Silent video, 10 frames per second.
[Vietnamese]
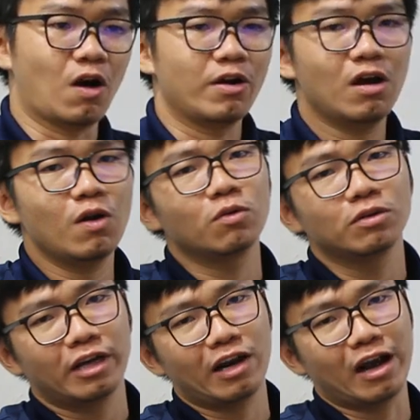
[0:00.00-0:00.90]
khỏi nói
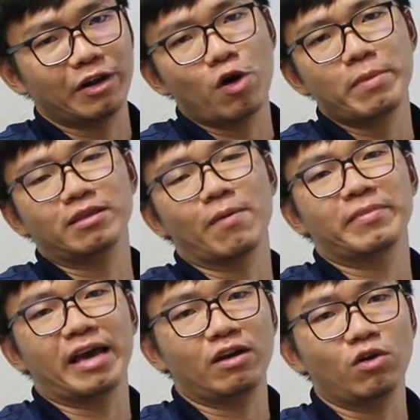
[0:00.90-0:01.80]
luôn cái loại ngói bi
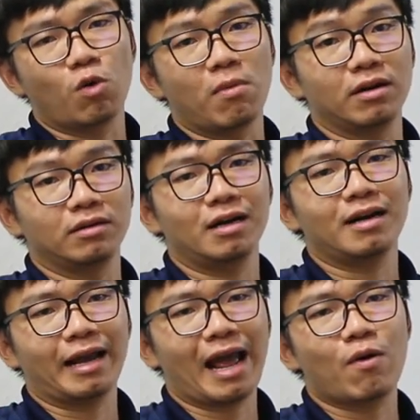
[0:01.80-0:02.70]
tôm này có độ bền
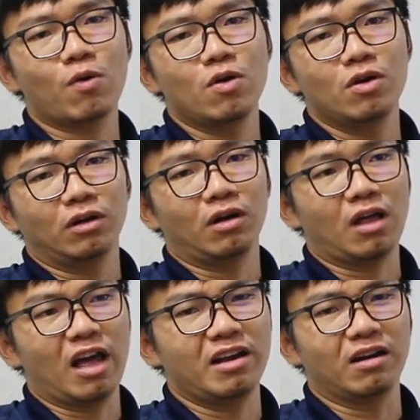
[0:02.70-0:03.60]
rất là cao
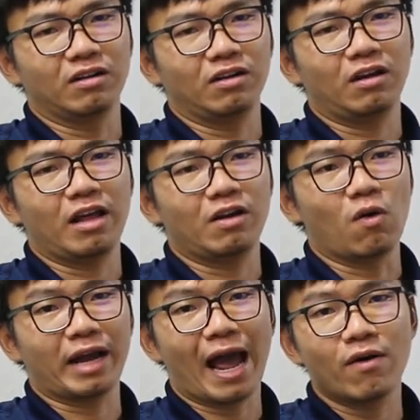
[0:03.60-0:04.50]
có thể gần có
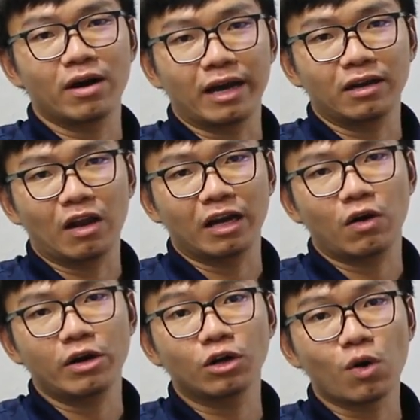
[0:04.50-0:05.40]
thể còn cao hơn cả
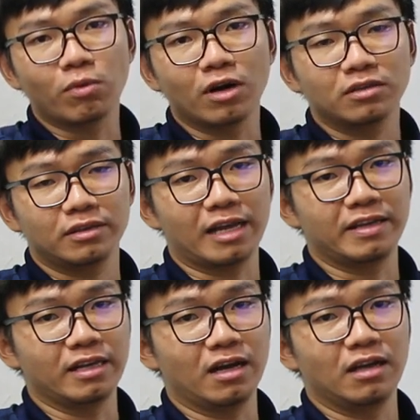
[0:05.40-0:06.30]
loại ngói đất nung nữa
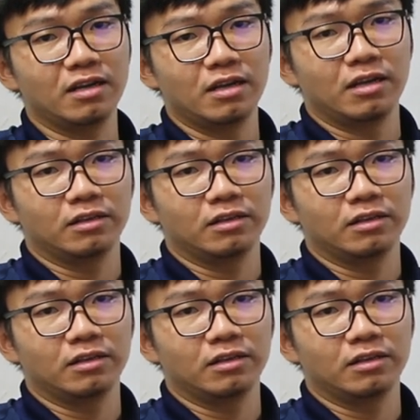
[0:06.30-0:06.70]
tại vì à,